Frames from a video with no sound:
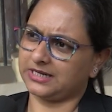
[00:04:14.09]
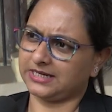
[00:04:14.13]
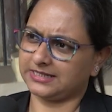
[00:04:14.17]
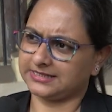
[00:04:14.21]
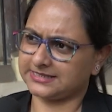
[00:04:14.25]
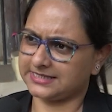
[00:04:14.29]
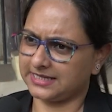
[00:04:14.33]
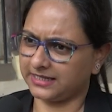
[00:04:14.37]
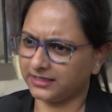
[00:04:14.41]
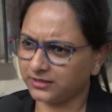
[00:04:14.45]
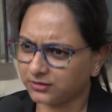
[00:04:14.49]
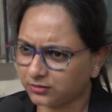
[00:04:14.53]

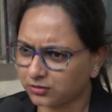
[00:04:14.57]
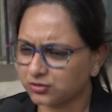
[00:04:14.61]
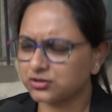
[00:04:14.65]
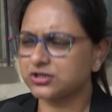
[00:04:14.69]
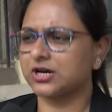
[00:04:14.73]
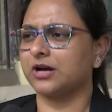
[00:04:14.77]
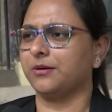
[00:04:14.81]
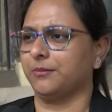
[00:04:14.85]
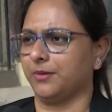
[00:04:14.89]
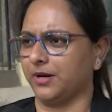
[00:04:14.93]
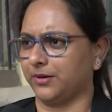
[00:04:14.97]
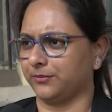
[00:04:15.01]
এটাই তো
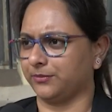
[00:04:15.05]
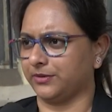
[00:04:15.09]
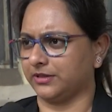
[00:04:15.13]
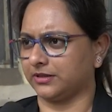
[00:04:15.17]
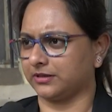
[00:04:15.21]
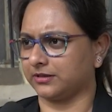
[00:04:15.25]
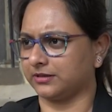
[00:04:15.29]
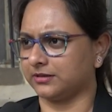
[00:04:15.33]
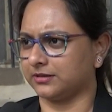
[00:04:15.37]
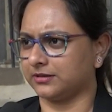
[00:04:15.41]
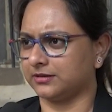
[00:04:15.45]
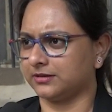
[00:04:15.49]

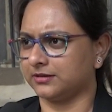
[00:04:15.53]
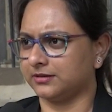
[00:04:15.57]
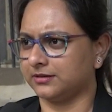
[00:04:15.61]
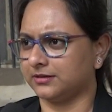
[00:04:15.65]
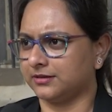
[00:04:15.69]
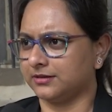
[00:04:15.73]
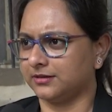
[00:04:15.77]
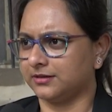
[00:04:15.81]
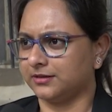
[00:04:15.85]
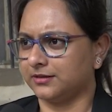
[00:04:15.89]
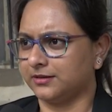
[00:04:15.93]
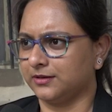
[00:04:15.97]
স্বাভাবিক
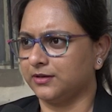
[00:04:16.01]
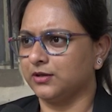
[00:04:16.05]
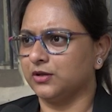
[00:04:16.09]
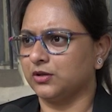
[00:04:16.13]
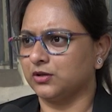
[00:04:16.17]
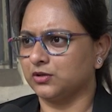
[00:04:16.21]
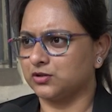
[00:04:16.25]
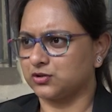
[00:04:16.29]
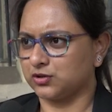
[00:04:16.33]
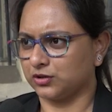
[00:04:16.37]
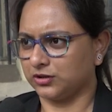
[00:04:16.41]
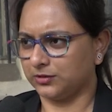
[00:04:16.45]

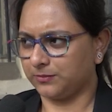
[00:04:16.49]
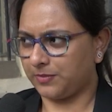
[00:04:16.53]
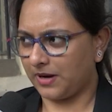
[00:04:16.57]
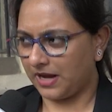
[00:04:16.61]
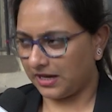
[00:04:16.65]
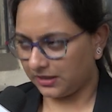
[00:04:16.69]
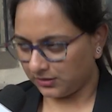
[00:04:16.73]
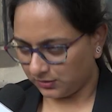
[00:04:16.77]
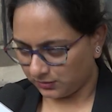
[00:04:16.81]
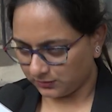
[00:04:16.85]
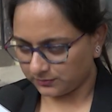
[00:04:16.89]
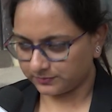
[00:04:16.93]
যদি
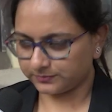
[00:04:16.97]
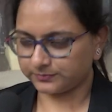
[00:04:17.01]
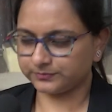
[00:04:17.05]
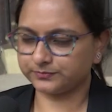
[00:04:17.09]
ভালো